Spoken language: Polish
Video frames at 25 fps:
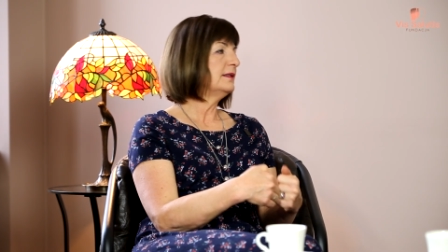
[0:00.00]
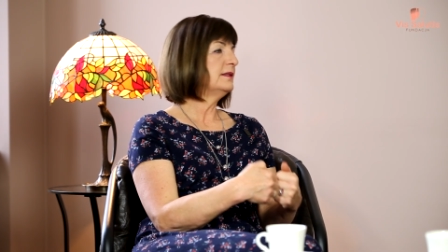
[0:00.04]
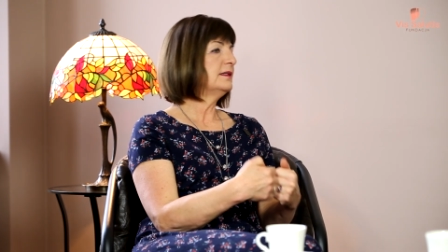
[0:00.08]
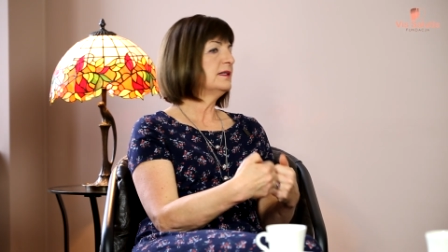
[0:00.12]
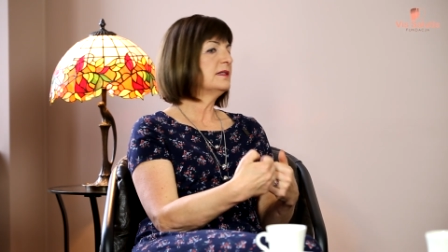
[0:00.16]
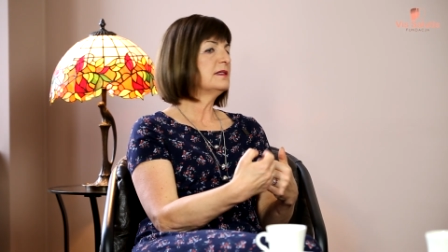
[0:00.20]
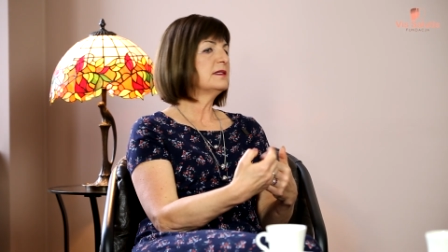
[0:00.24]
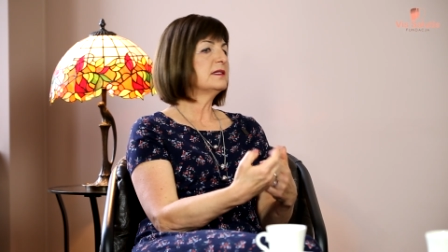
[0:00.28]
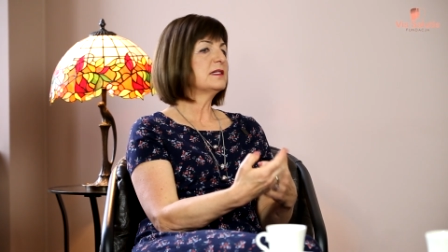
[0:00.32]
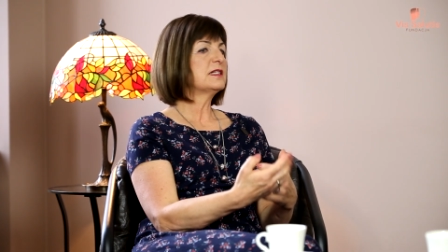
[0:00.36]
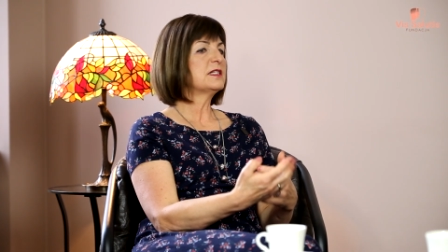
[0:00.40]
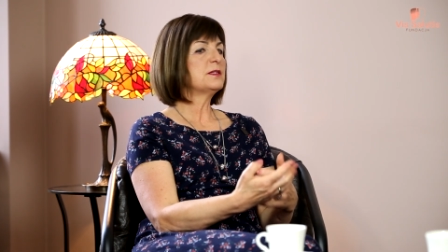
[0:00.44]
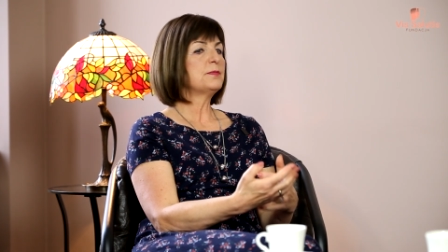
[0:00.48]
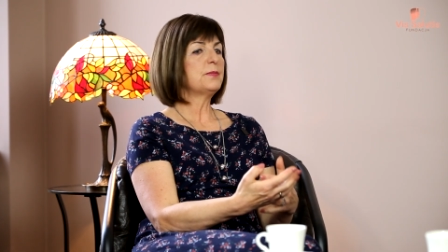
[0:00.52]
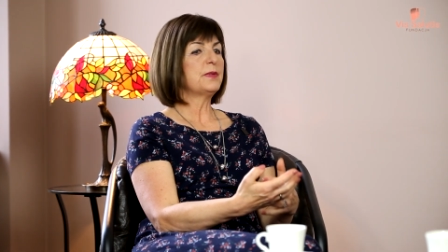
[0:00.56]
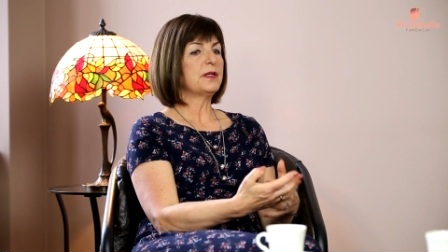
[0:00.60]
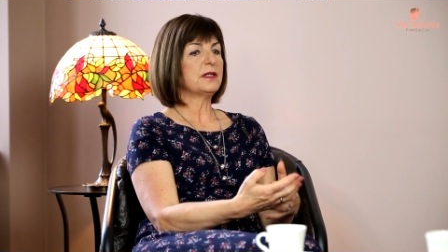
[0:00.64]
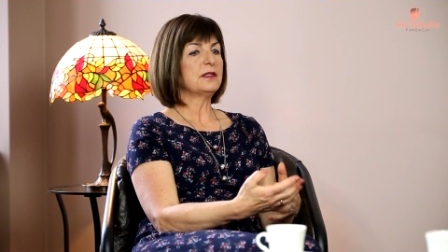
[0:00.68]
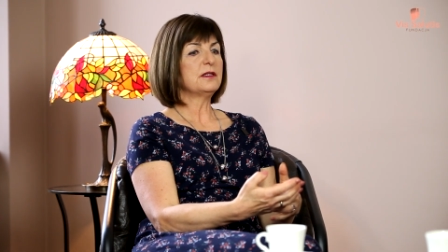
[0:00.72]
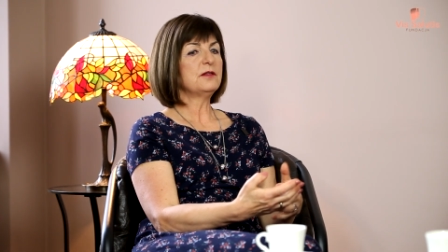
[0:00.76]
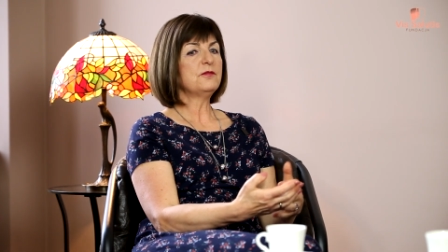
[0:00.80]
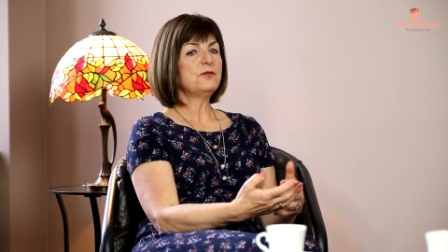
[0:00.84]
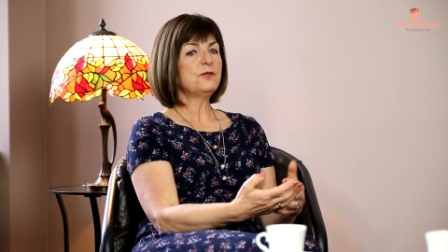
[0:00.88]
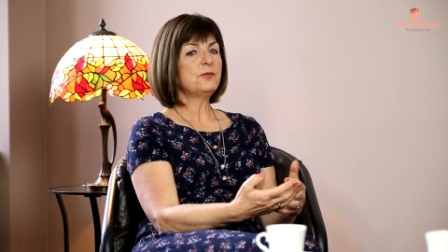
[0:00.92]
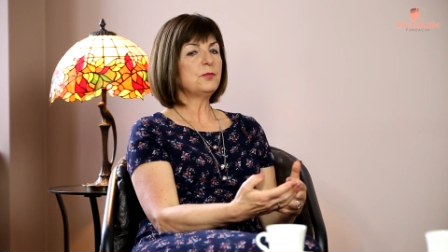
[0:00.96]
jest
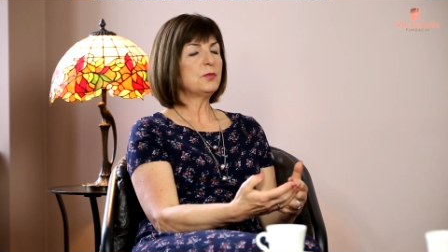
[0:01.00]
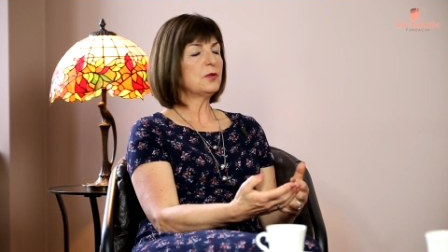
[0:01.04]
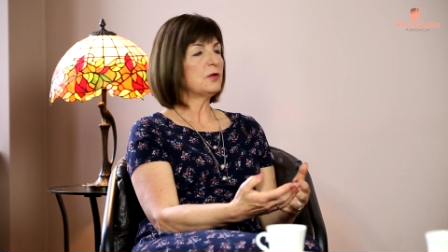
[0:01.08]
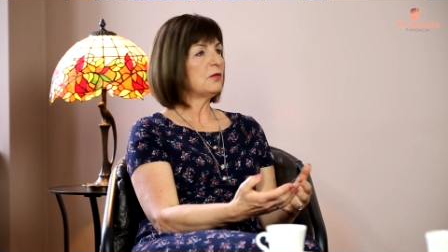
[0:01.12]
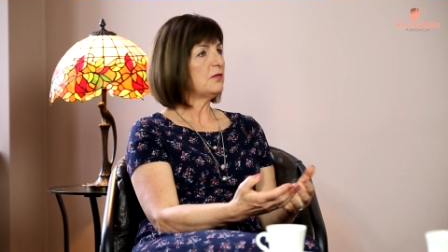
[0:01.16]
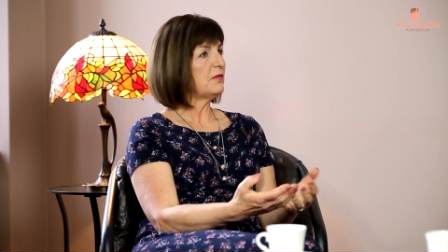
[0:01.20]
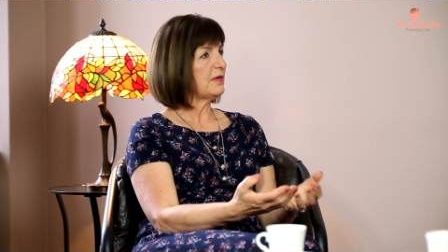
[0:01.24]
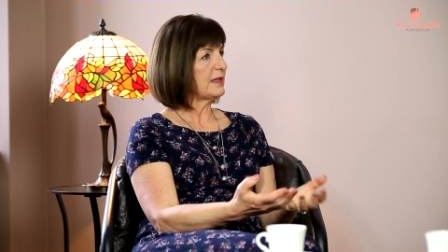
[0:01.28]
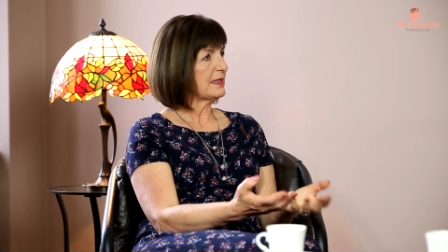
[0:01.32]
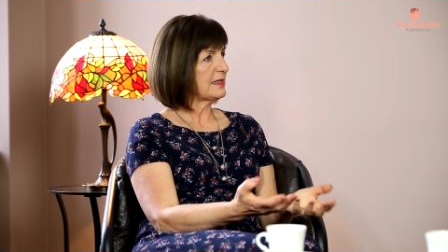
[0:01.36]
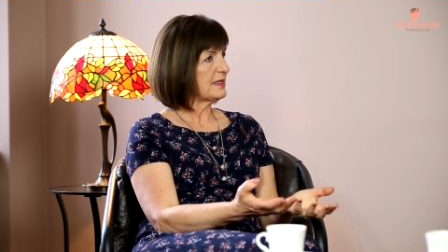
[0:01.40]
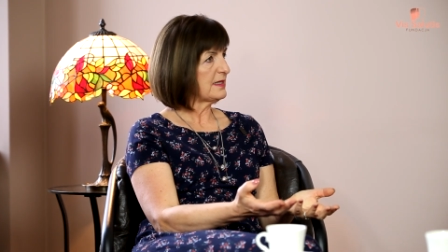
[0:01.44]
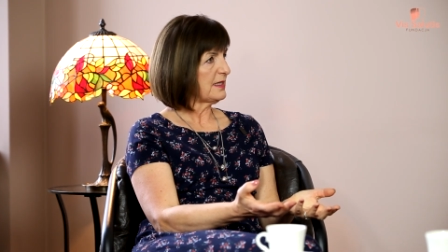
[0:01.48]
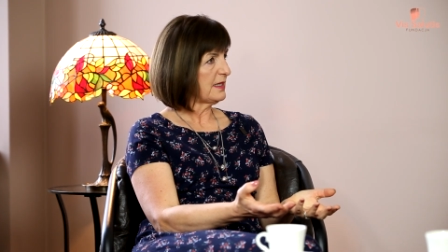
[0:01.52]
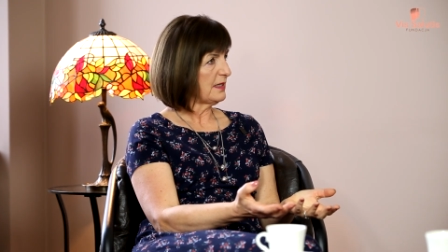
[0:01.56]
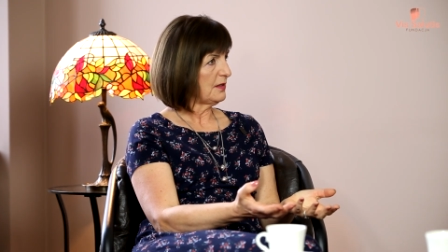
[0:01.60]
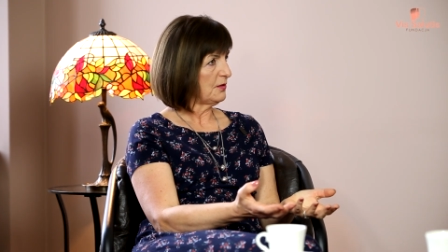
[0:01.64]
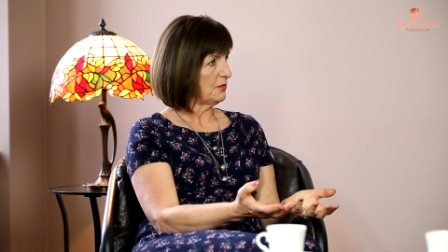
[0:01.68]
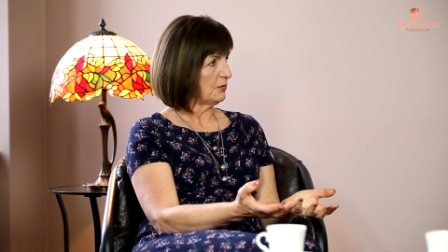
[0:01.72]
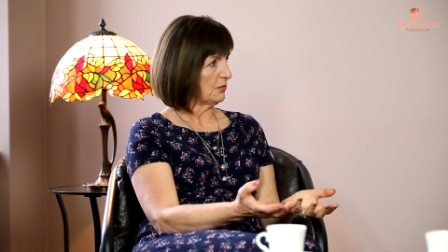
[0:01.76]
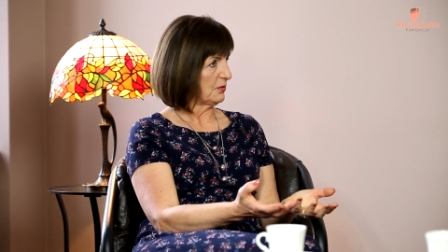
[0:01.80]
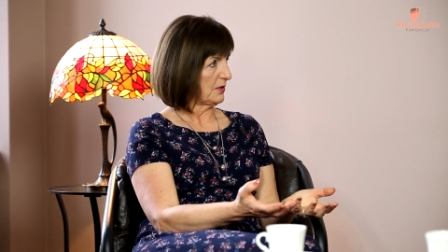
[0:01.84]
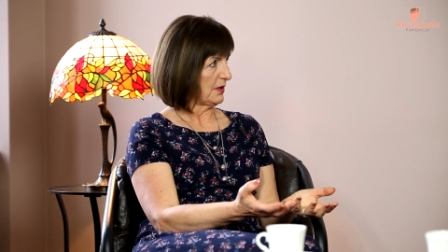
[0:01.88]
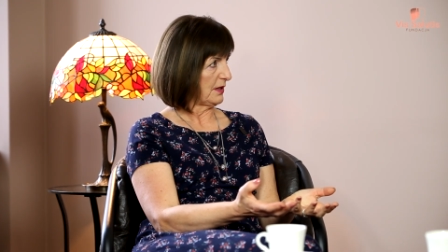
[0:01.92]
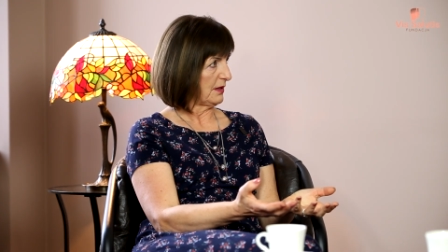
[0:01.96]
ekspertem w
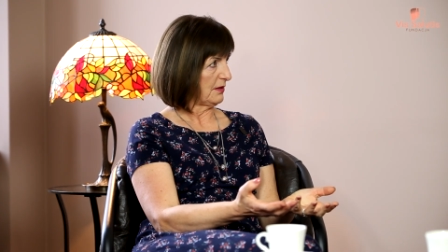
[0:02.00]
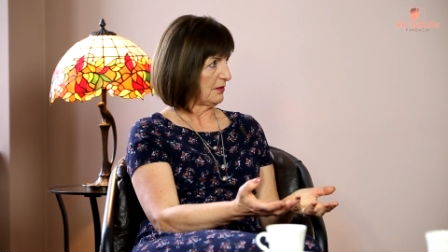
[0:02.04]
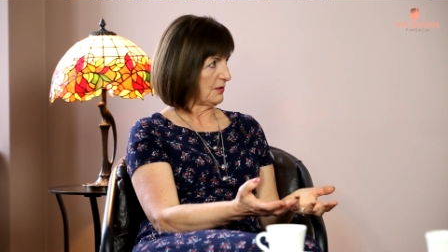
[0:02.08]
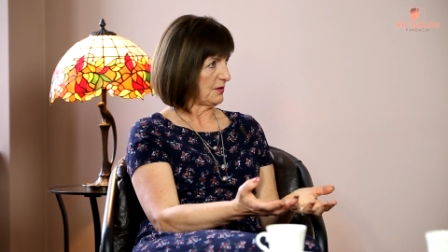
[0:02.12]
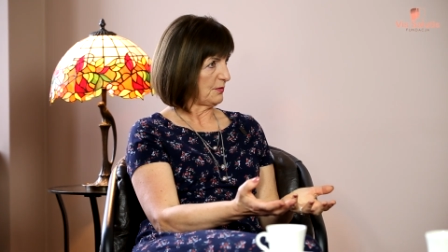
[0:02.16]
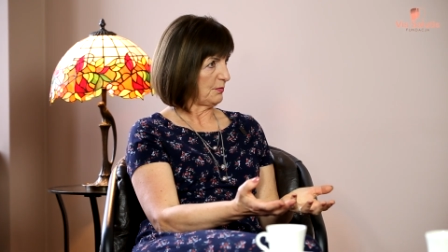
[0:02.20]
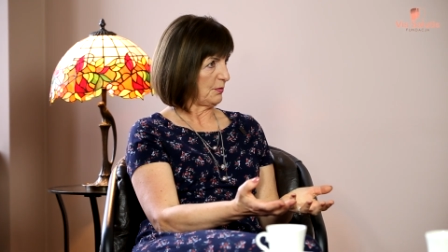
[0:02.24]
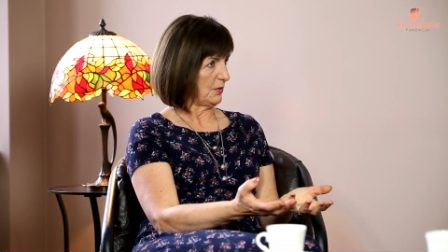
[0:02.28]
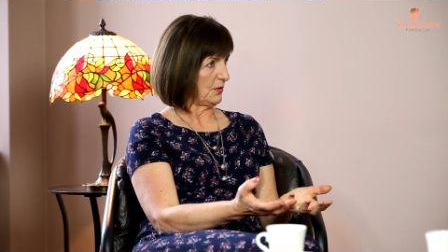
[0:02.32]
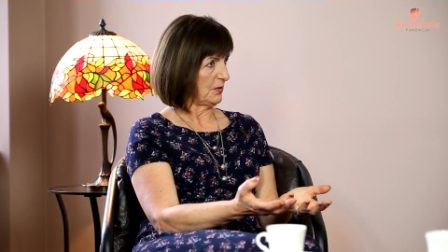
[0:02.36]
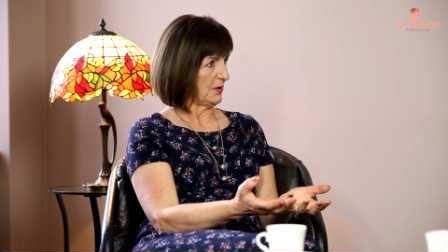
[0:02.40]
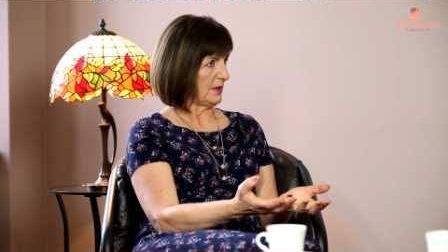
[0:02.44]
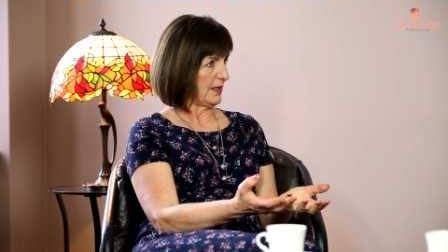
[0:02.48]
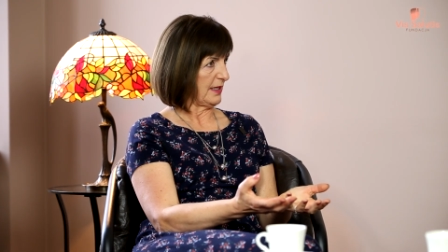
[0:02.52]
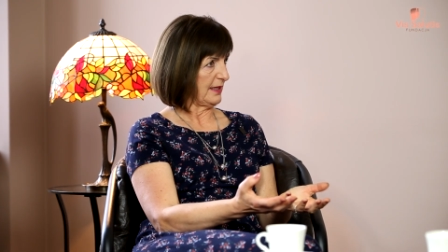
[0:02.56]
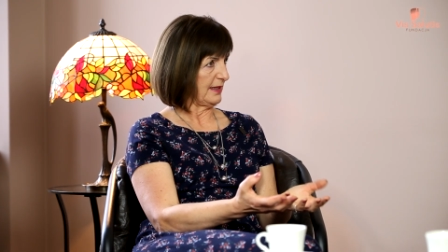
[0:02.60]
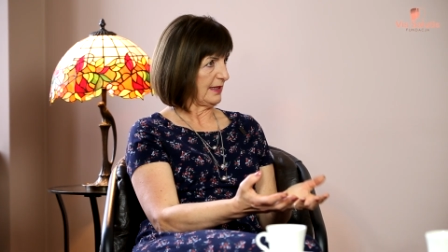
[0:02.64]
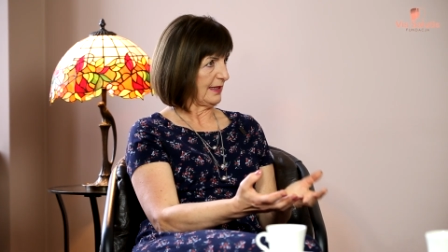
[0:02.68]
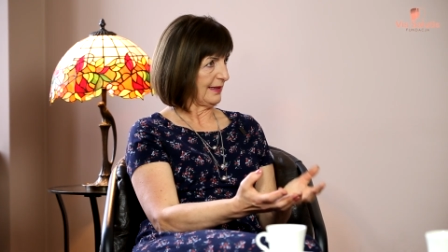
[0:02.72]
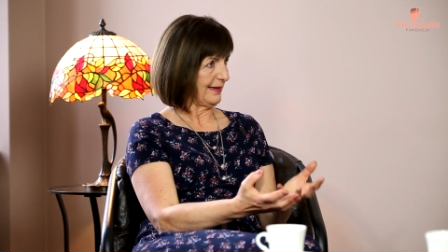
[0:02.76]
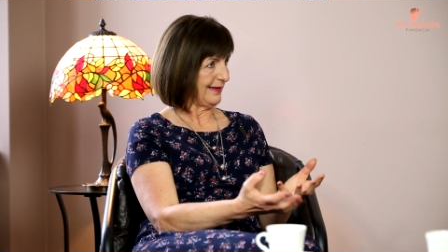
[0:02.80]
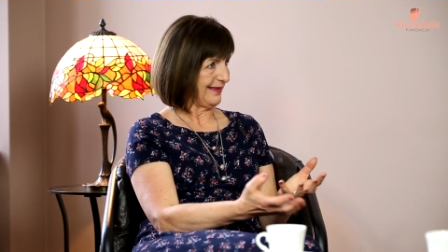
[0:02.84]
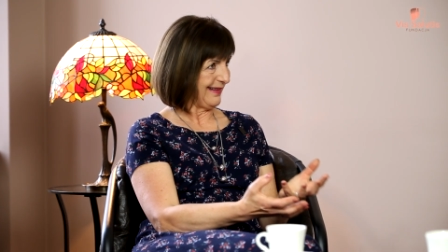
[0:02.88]
prowadzeniu tego spotkania